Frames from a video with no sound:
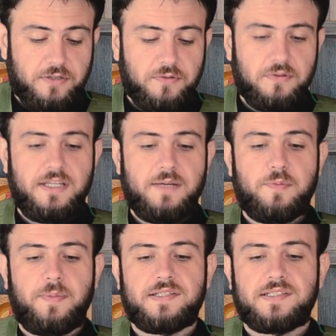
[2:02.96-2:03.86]
todo o tempo
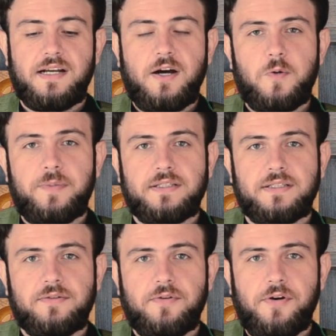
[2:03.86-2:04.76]
pascal,
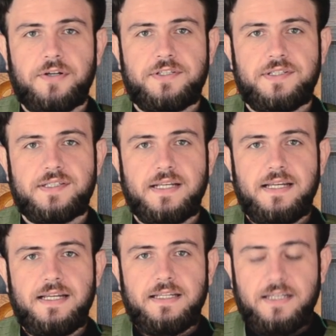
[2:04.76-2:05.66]
Pentecostes,
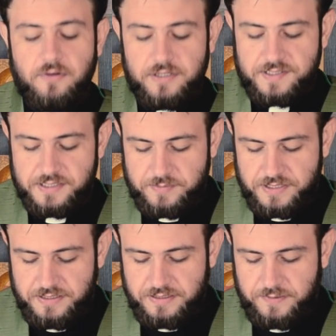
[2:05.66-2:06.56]
e agora estamos
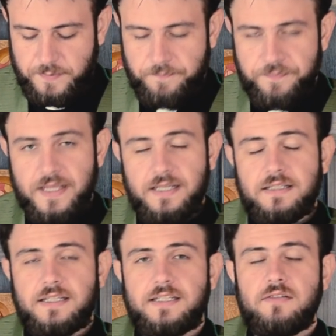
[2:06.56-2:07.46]
então
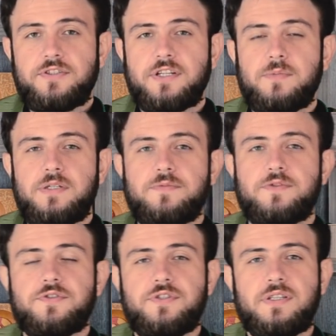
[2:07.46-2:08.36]
naquilo que
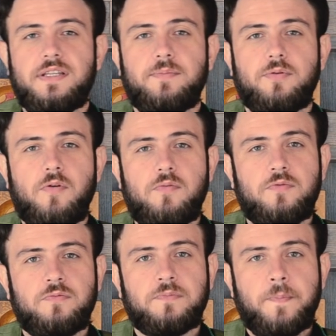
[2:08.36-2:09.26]
chamamos de tempo
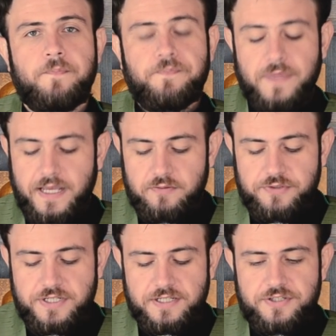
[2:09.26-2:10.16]
comum. Era o
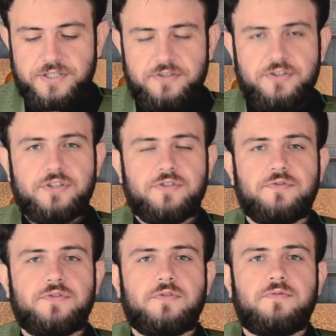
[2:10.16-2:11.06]
dia a dia de
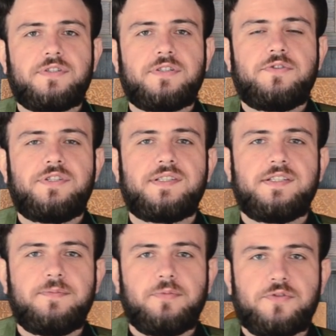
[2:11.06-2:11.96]
Jesus com os seus
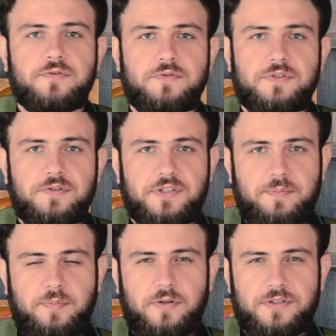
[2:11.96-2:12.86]
discípulos, com os seus
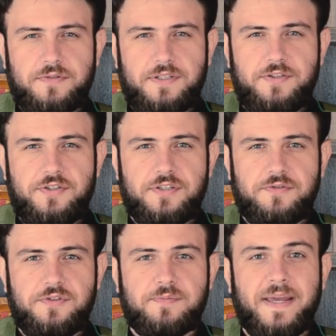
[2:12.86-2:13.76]
apóstolos, esse
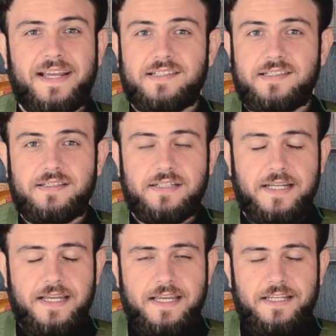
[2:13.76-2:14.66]
Jesus mestre,
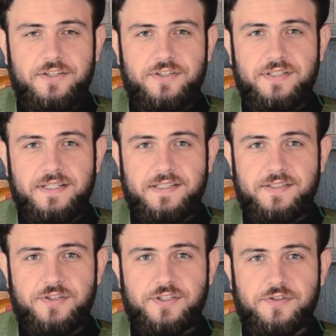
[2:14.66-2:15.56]

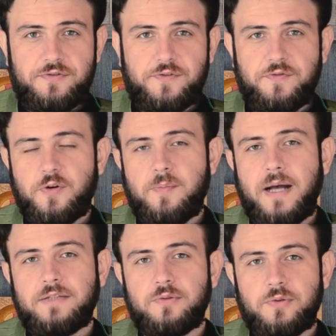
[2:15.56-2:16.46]
esse Jesus
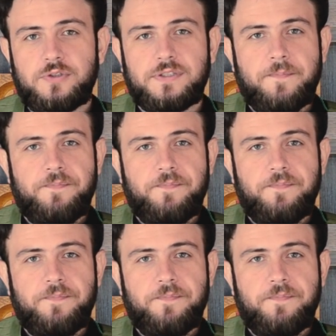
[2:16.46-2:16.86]
formador.